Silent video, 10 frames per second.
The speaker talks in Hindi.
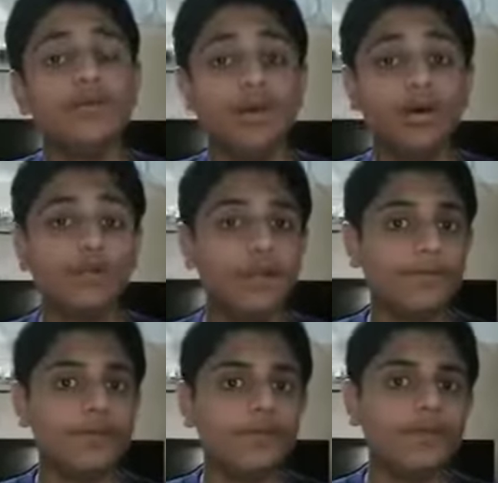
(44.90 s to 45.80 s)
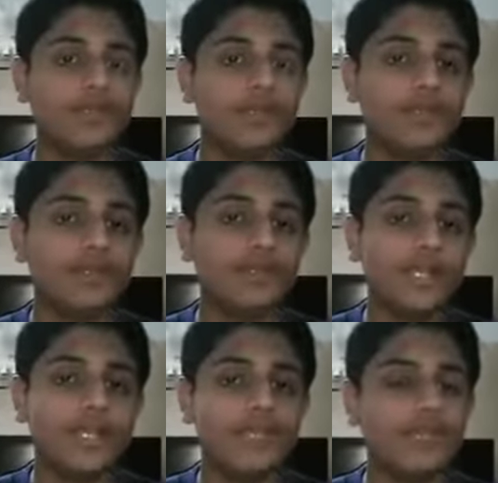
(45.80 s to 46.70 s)
बहुत लैपटॉप हैं इतने
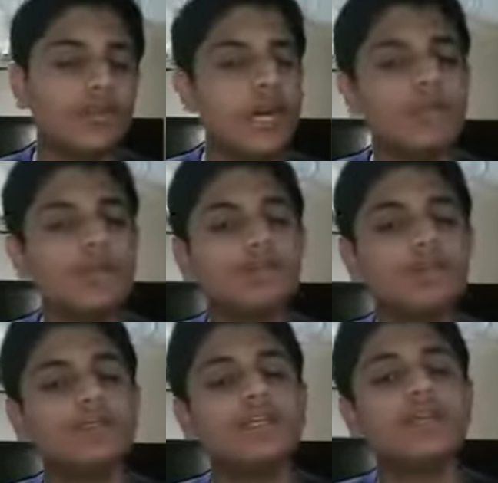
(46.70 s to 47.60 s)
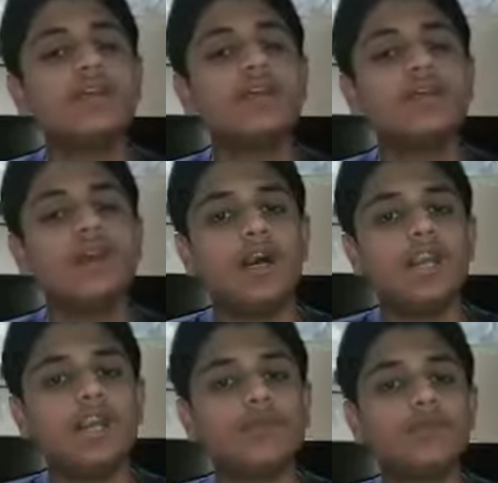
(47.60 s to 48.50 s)
सारे के जो है आप ले सकते हैं
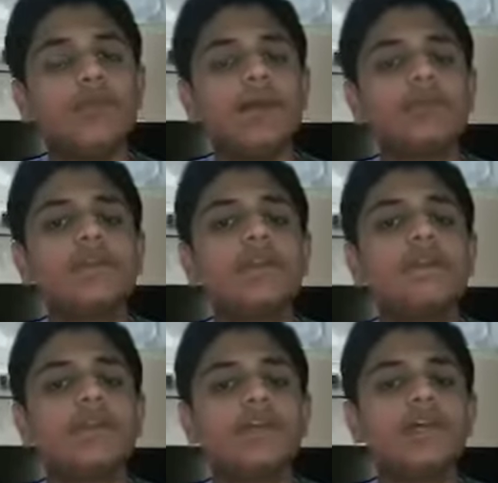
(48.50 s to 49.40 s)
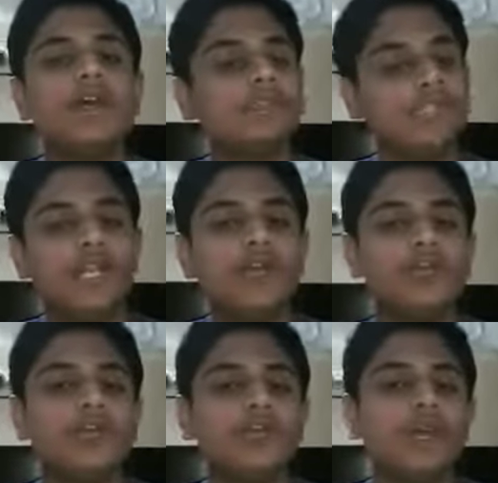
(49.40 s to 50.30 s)
हर लैपटॉप आपके लिए बना है अच्छा
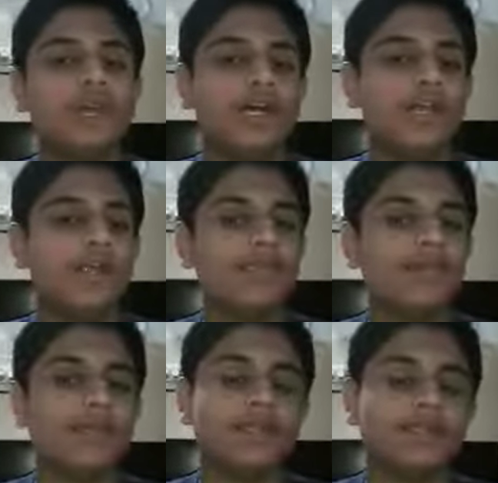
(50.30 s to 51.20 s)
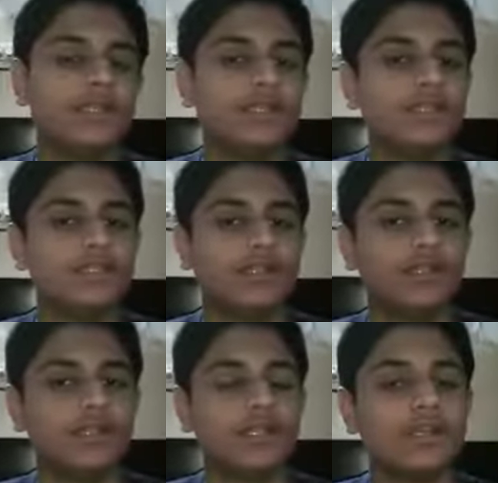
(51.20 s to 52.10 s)
लैपटॉप है हर लैपटॉप हर तरह का अच्छा
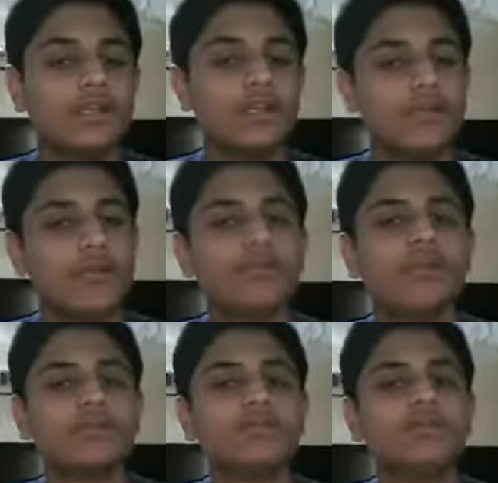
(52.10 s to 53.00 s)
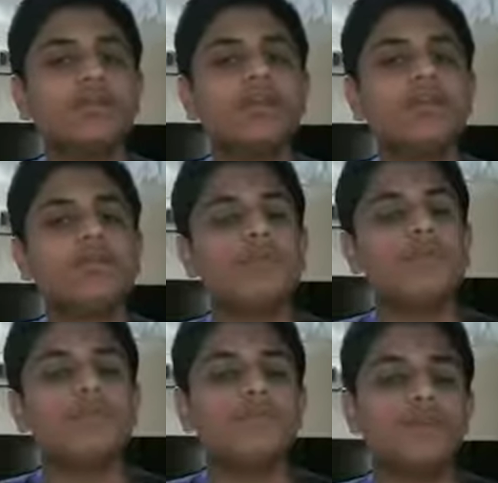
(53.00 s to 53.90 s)
होता है बता सकता हूँ लेकिन मैं
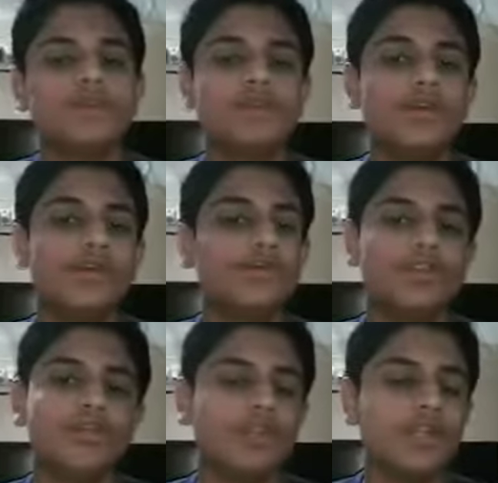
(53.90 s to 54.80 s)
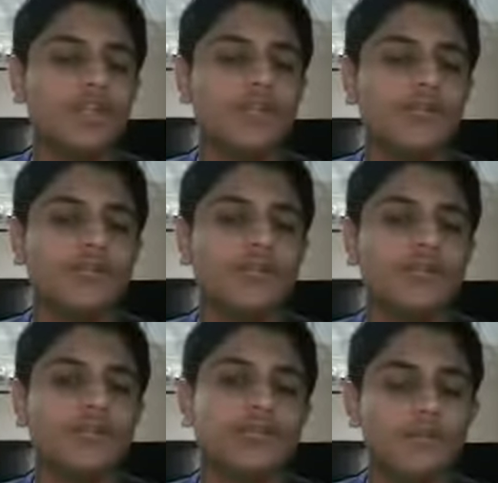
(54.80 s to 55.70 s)
वैसे तो आपको रिकमेंड नहीं करूँगा
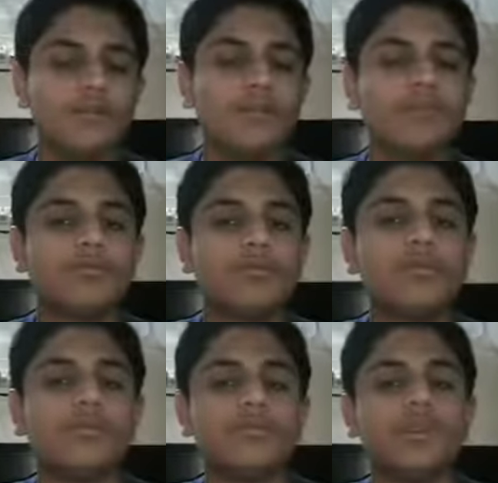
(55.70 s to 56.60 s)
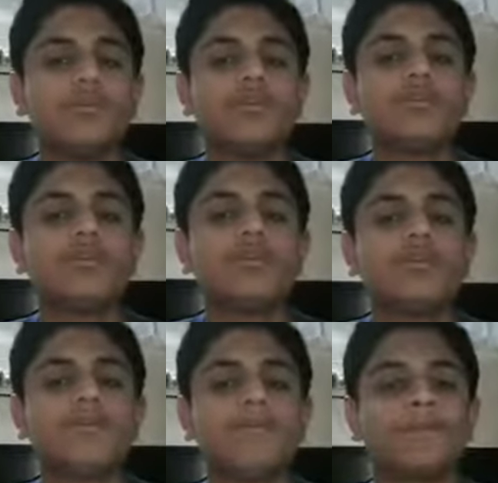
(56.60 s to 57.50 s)
लेकिन मैं फिर भी आपको बता दूँगी लैपटॉप
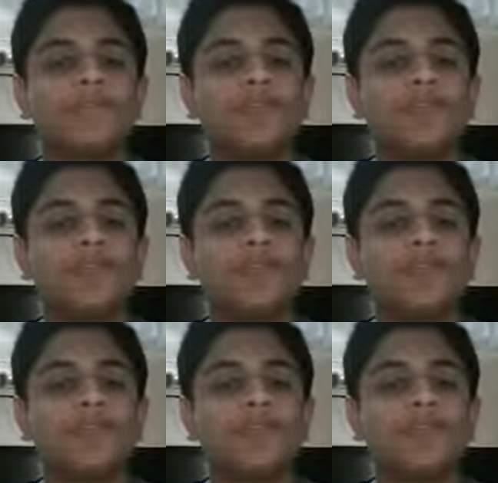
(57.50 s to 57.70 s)
कौन से हैं